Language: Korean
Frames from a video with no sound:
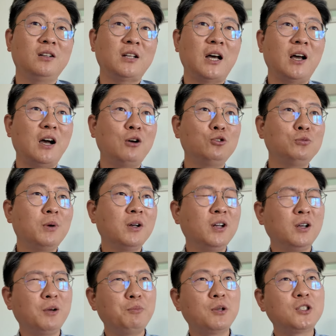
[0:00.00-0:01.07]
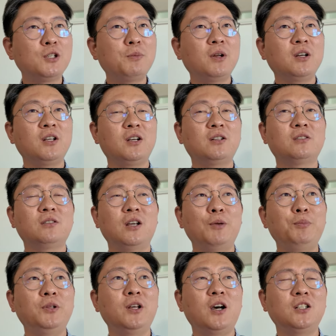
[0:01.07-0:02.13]
하루 만에, 며칠 만에 그냥
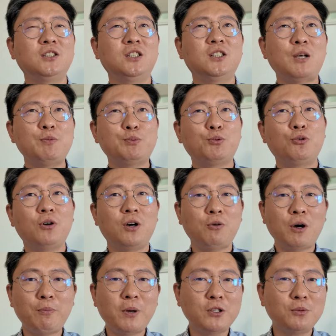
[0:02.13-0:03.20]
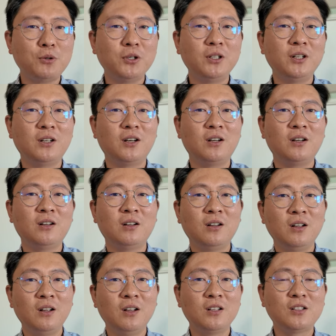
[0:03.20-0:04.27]
엔비디아가 30%가 확 빠져버리니까
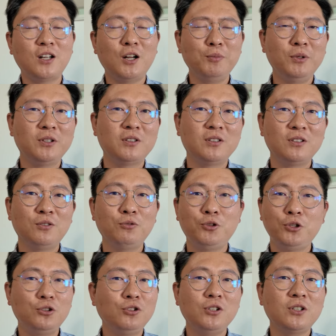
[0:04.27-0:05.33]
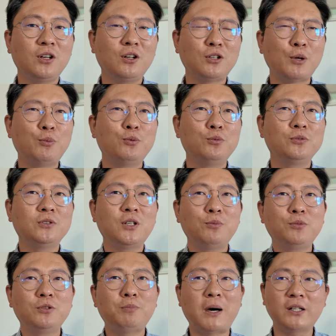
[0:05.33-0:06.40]
사람이 휘둘잖아요. 대부분
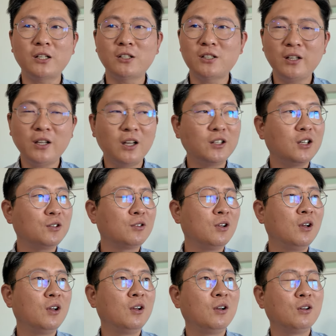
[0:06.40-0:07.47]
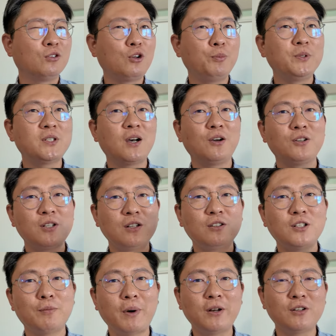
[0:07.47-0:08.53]
사람들은 바닥에 산 게 아니라 더 비싼 가격에
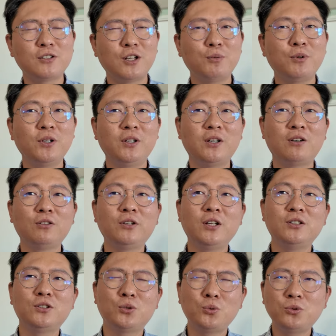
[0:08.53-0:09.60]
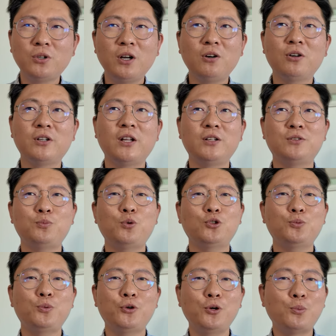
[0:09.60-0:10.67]
샀는데 마이너스 돼버리니까 그때 이제 손절한 거야. 내
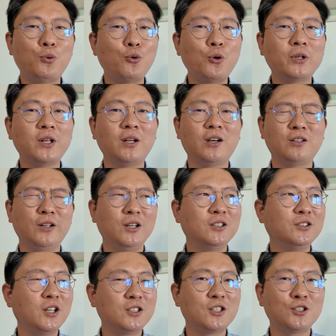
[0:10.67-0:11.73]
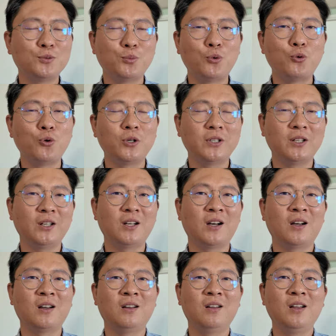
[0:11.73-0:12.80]
포트폴리오 보호해야 되니까, 내 은퇴 자금 보호해야
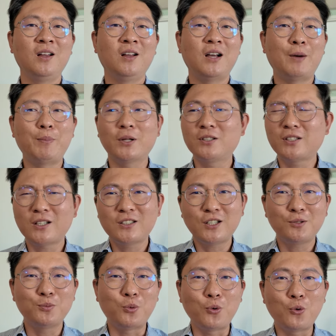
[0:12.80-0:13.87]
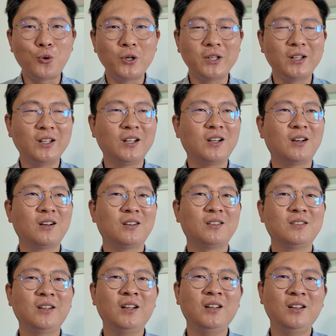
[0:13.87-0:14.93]
되니까, 아파트 살 자금 보호해야 되니까.
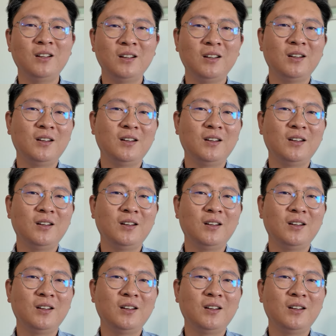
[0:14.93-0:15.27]
근데